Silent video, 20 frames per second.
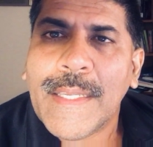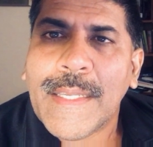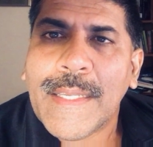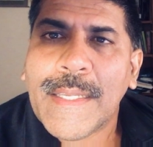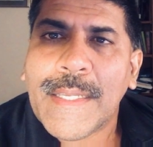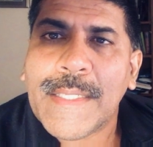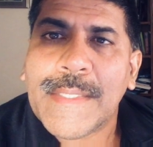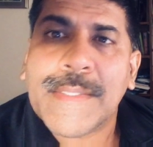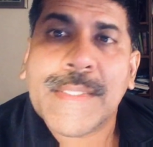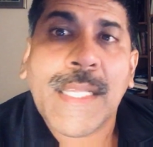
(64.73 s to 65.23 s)

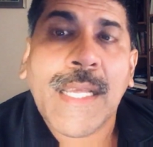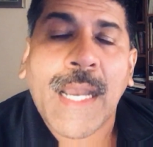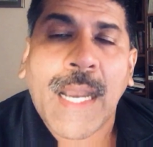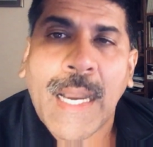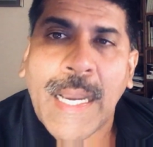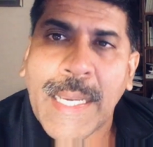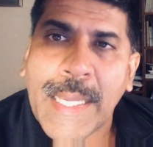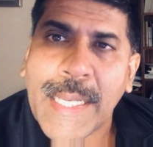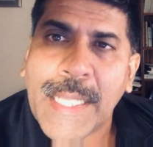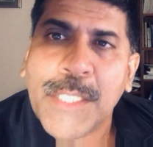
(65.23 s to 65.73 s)
इससे
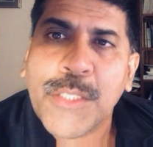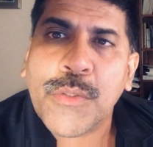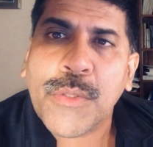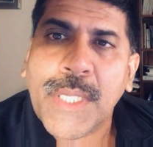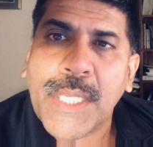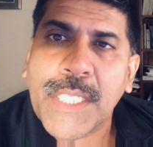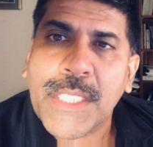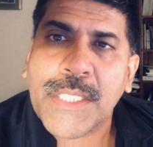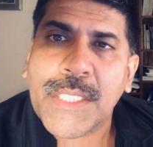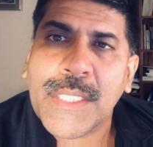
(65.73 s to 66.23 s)
हायर
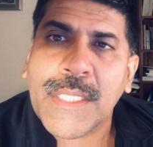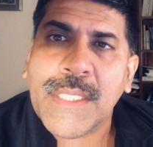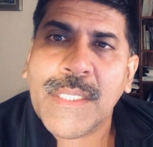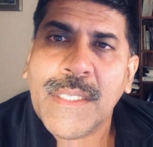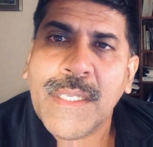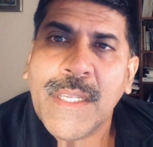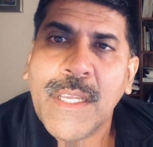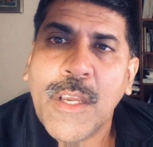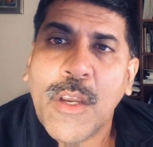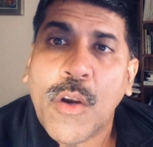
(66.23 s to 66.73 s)
एजुकेशन
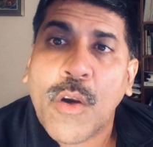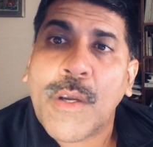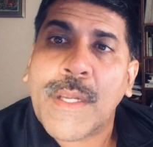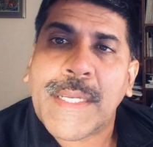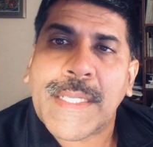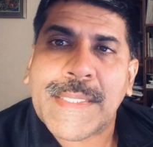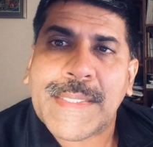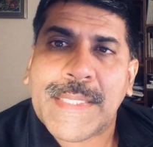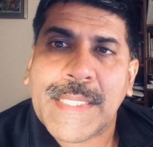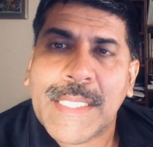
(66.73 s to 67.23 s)
और
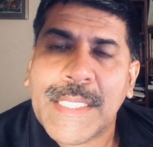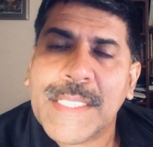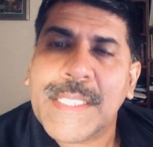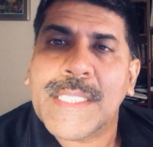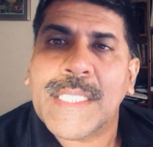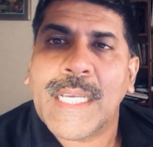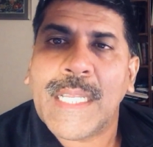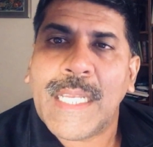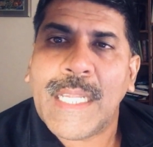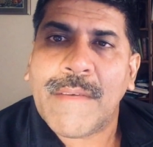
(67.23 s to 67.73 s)
रिसर्च
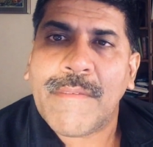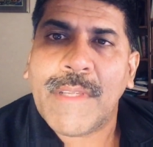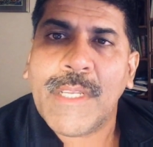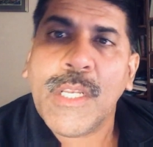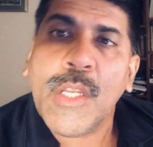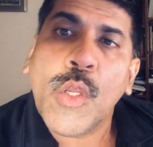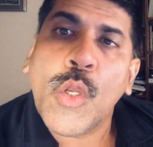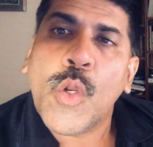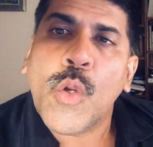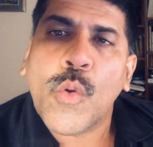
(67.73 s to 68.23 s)
का लेवल
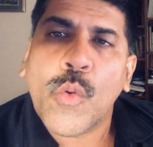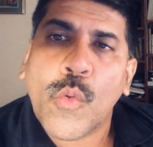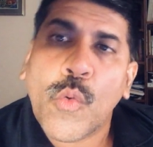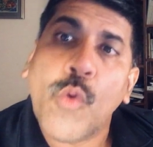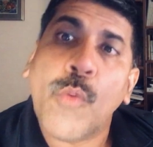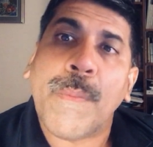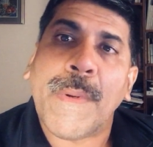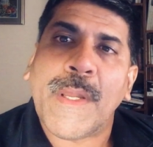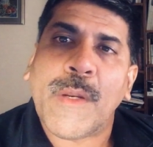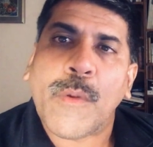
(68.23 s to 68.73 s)

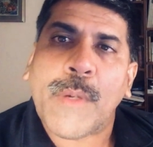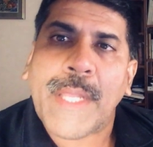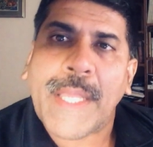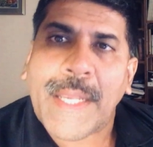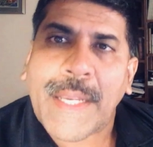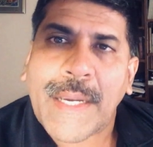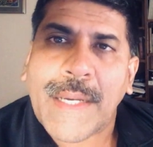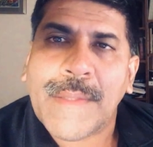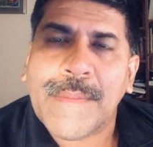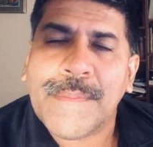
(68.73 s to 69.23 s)
ऊपर उठेगा